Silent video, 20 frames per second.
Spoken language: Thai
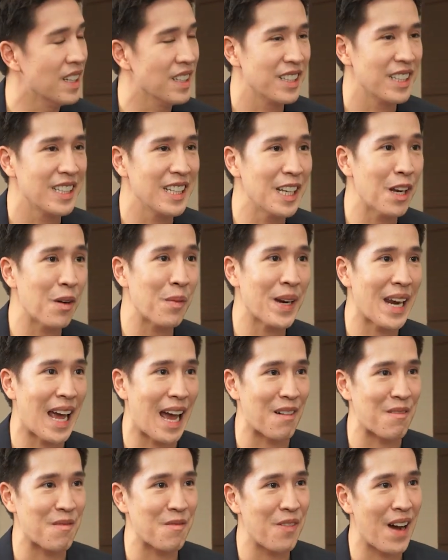ทีนี้เรามา
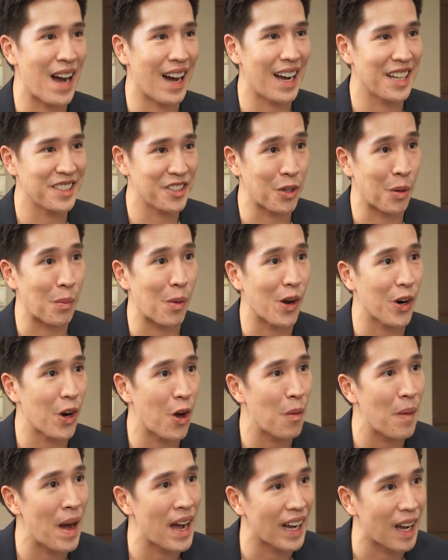ถามฝั่ง i c o
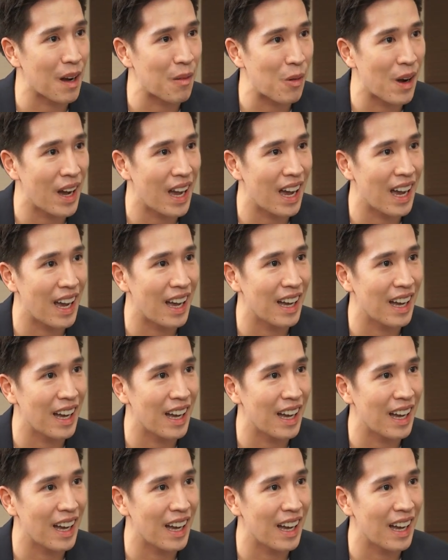Portal บ้างครับว่า